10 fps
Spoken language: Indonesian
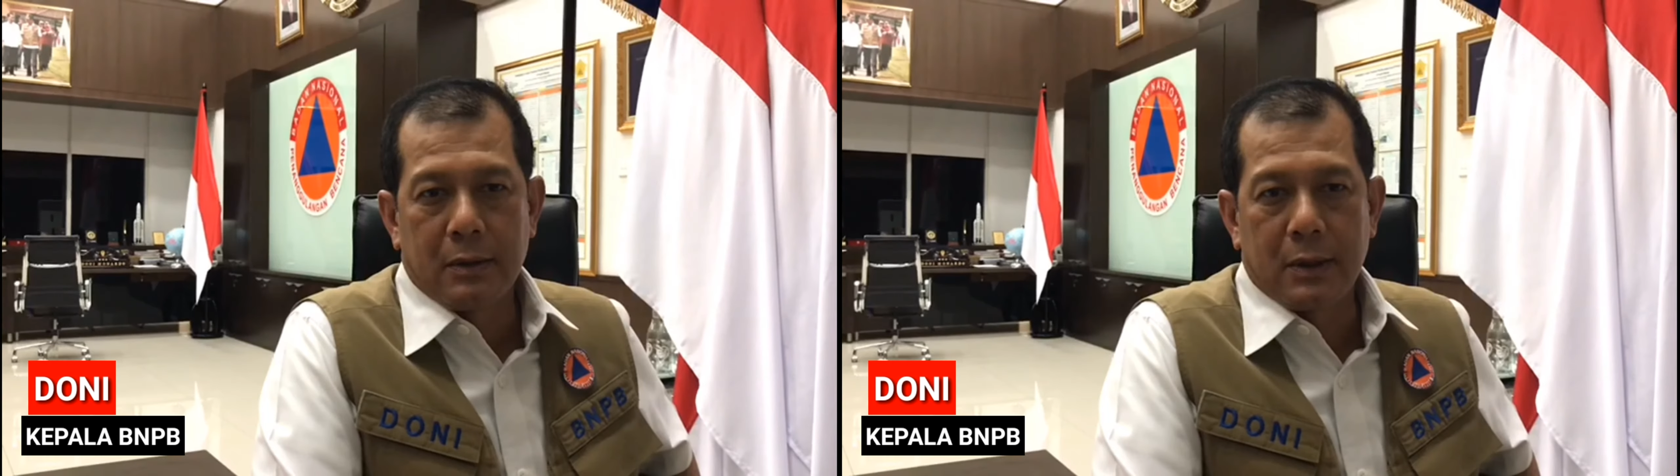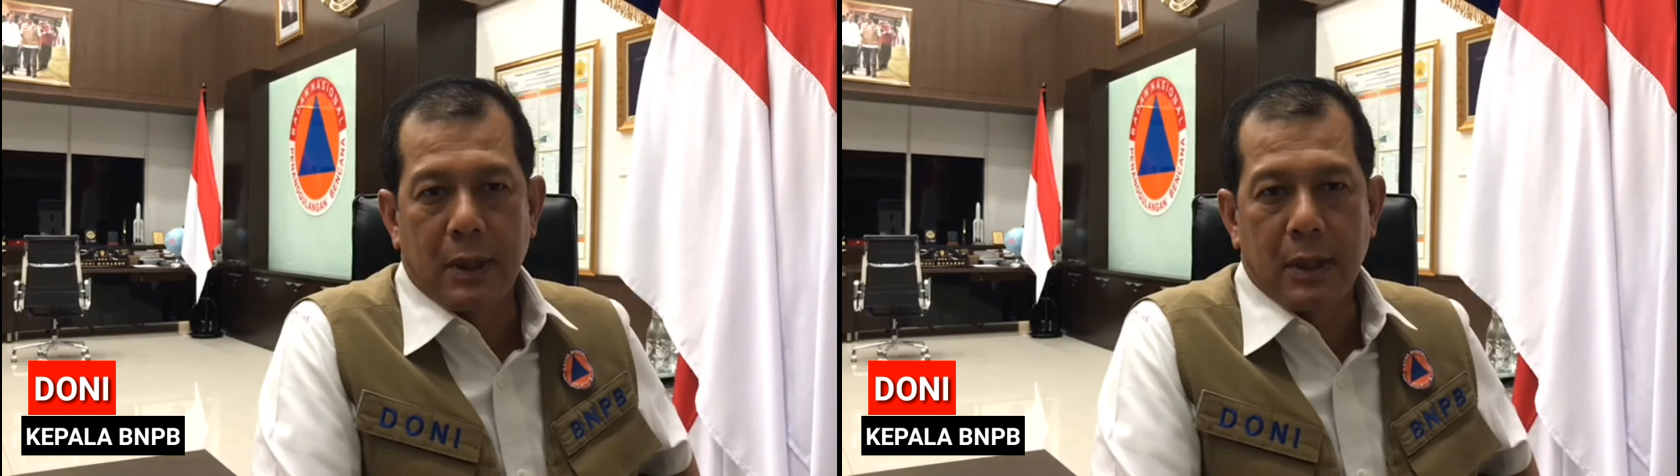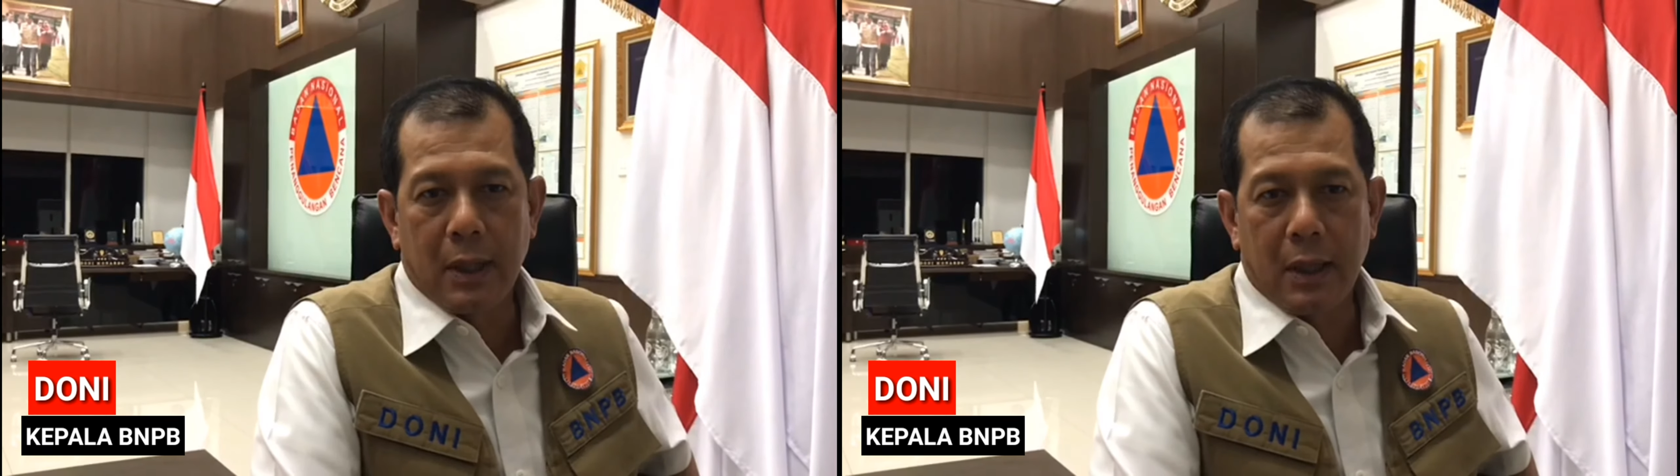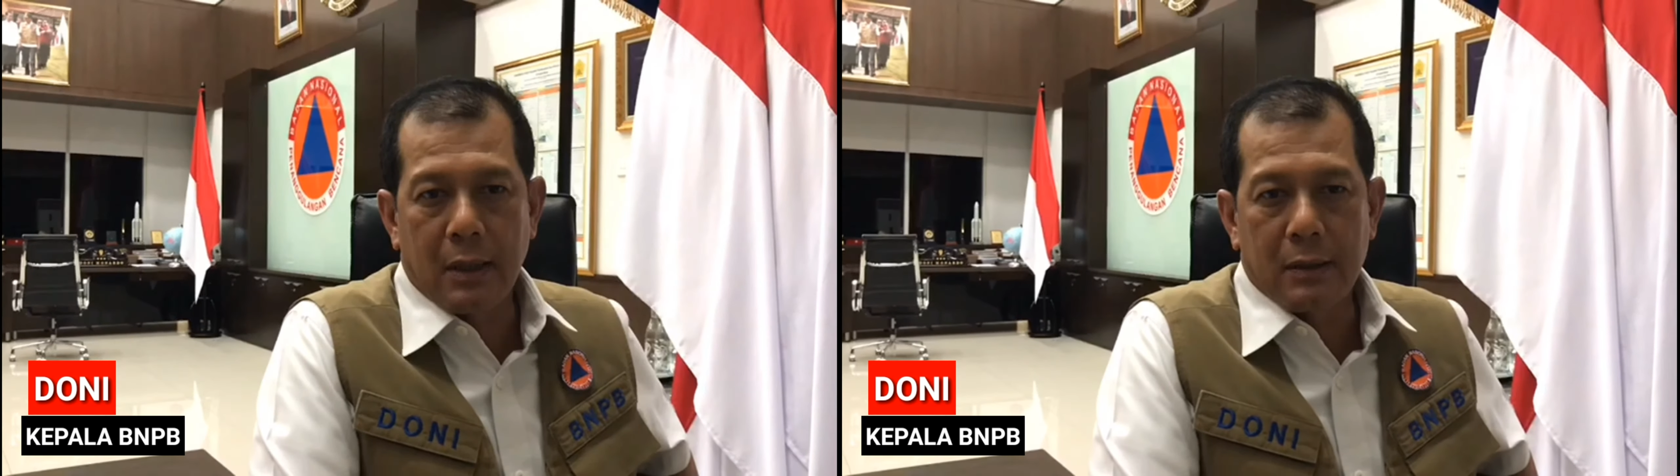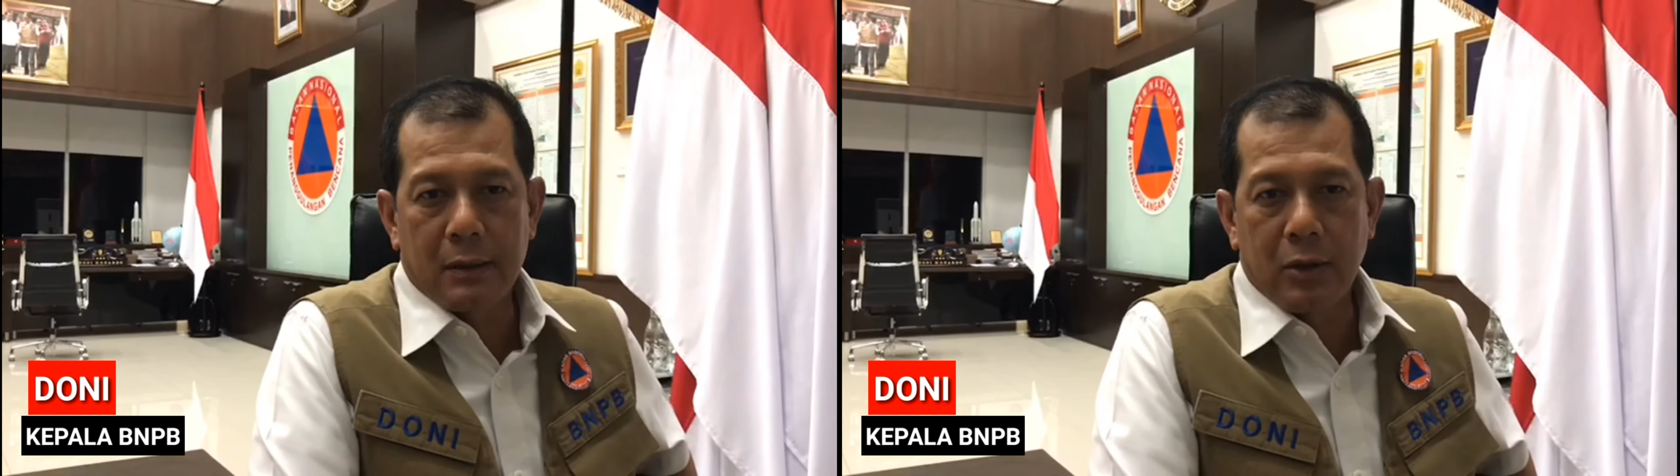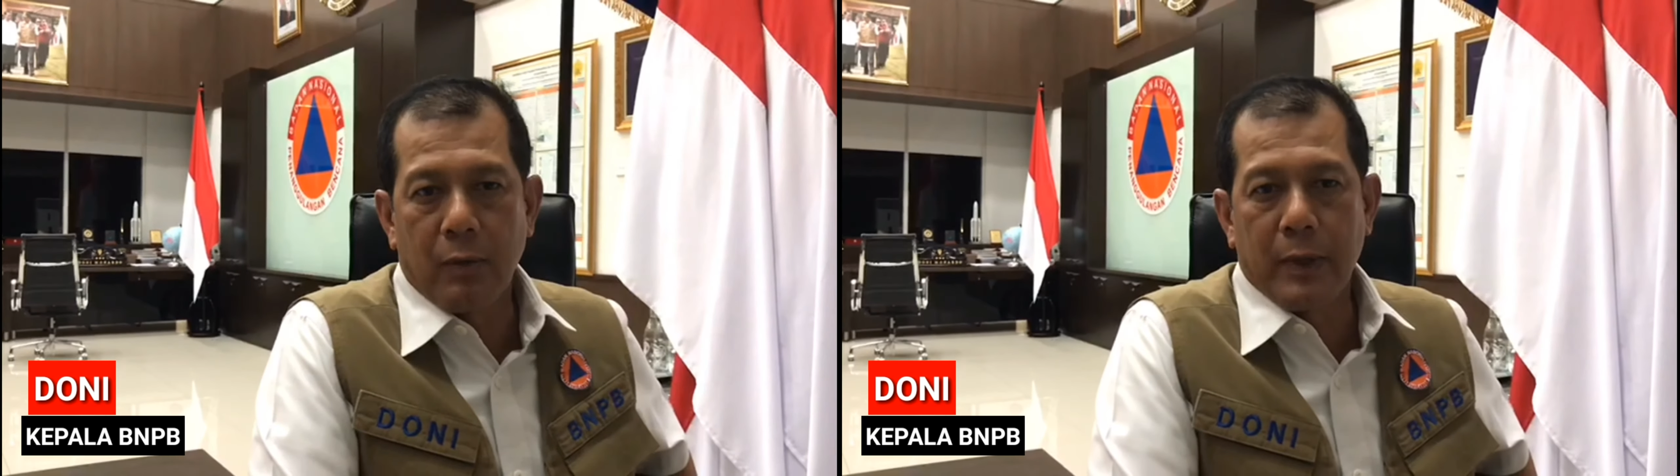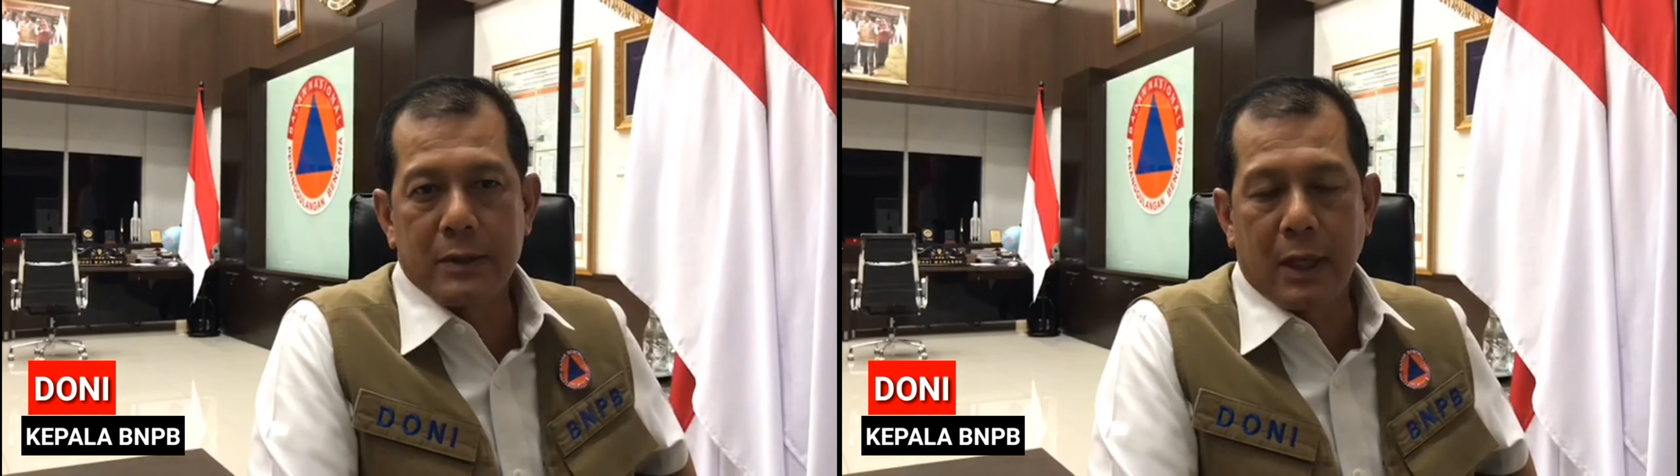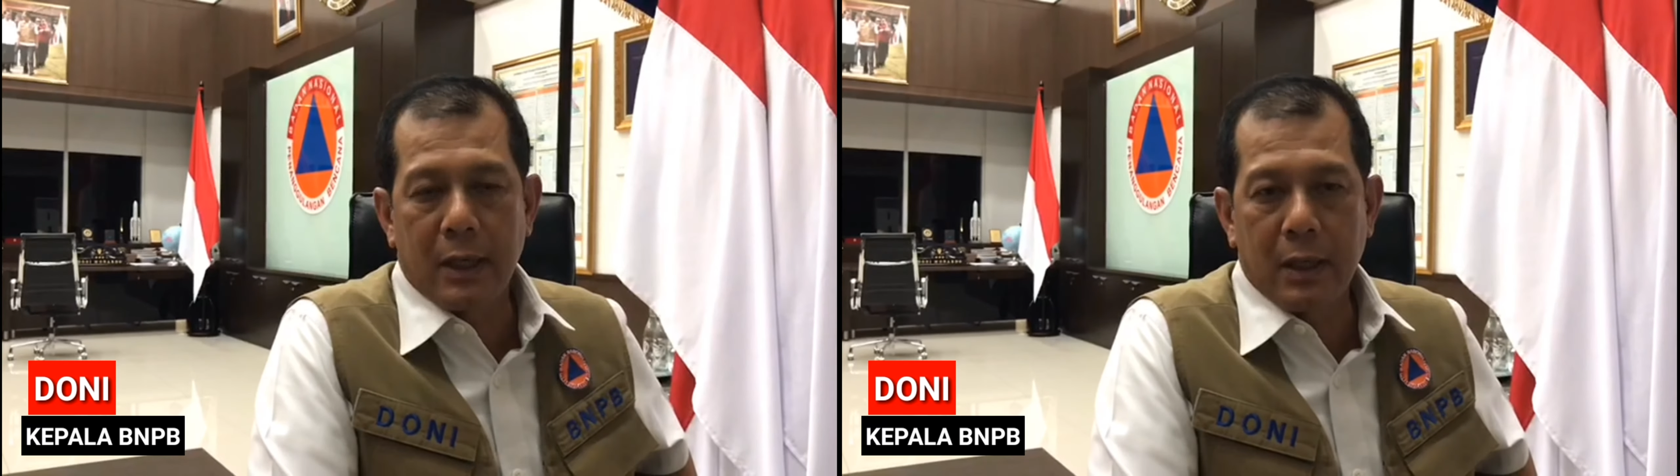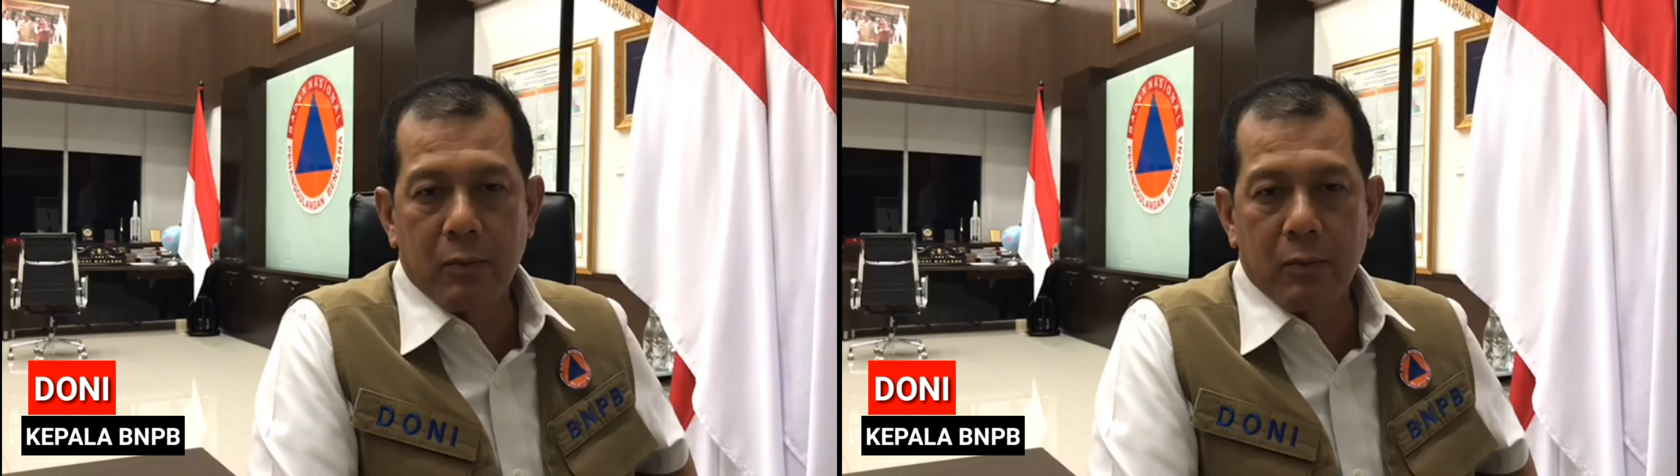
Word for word: Sehingga jawaban saya ini